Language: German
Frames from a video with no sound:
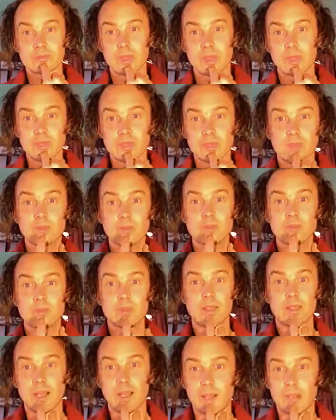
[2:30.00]
ist auch so
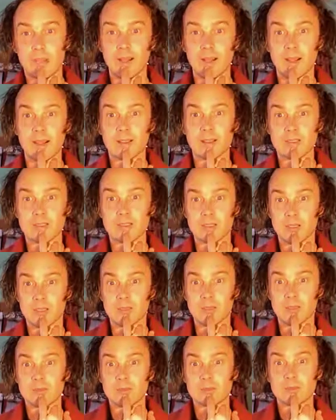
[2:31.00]
eine
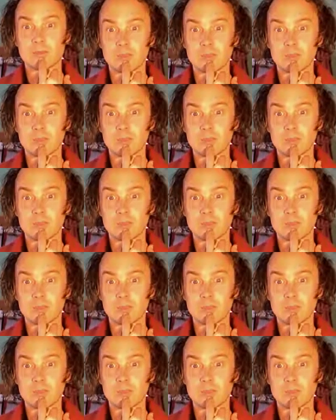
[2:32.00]
Kameraeinstellung.